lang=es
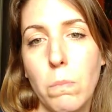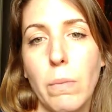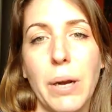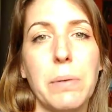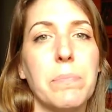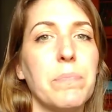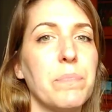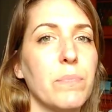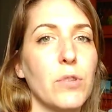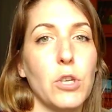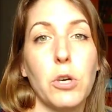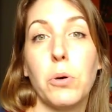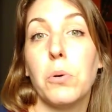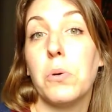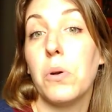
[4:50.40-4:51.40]
Bueno,
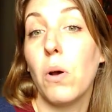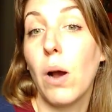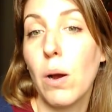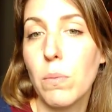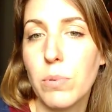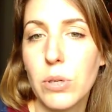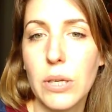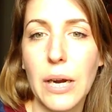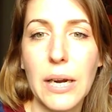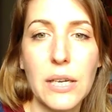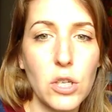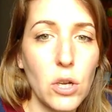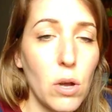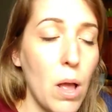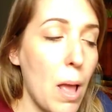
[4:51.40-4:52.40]
yo lo hago por si
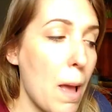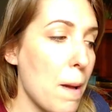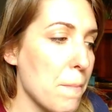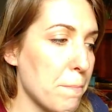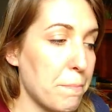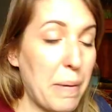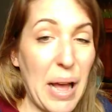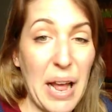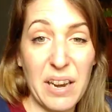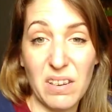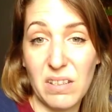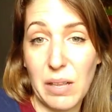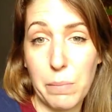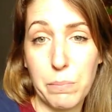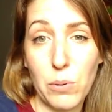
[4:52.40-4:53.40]
acaso.
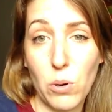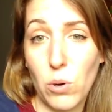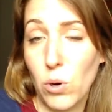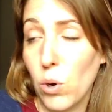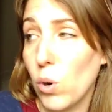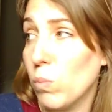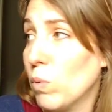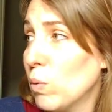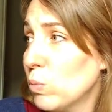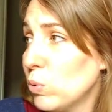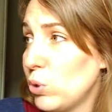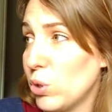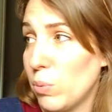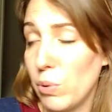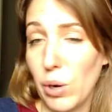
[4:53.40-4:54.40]
Pan tampoco no como
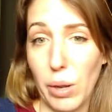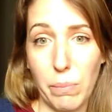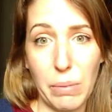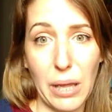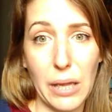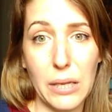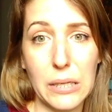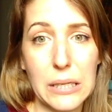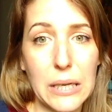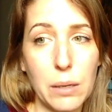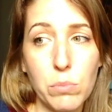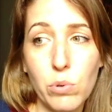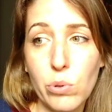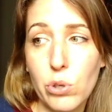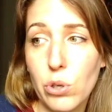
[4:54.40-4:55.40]
mucho porque me hincha
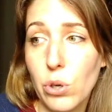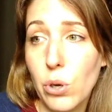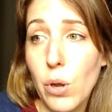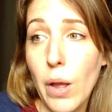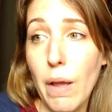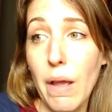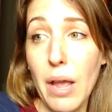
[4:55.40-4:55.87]
mucho.